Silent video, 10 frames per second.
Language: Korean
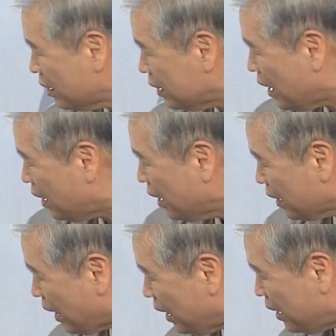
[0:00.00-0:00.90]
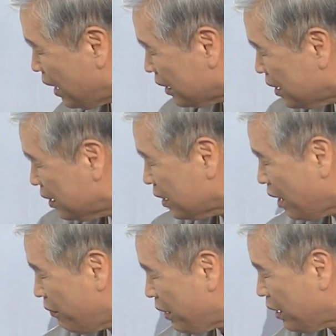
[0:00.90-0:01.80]
그냥 개인 가정
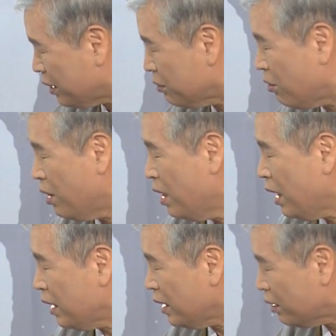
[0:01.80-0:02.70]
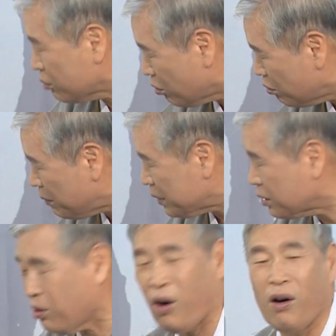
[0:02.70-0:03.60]
사회 해가지고 하나 동급에
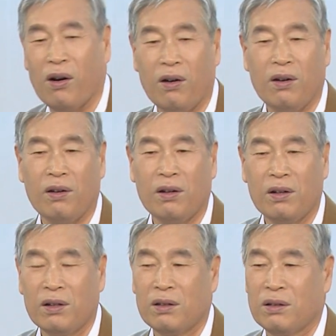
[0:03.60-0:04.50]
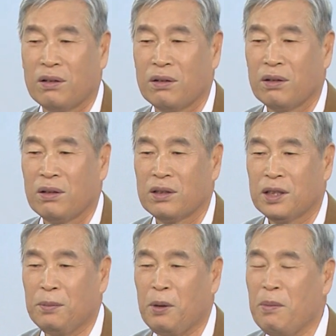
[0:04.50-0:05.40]
치고
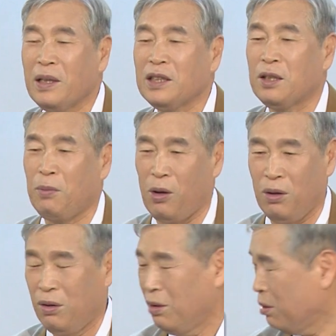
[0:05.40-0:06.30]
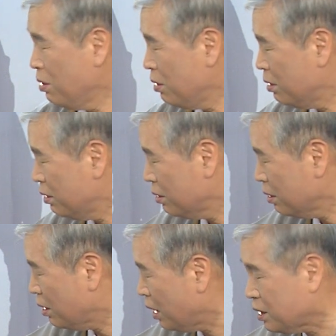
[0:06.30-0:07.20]
15만 15
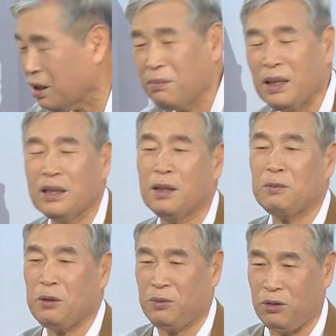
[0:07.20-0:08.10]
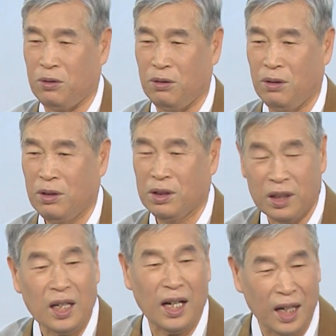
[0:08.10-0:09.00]
가정이만 10점 주고
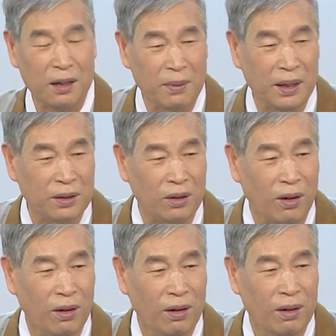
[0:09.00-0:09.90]
이렇게 하라 이 말이죠.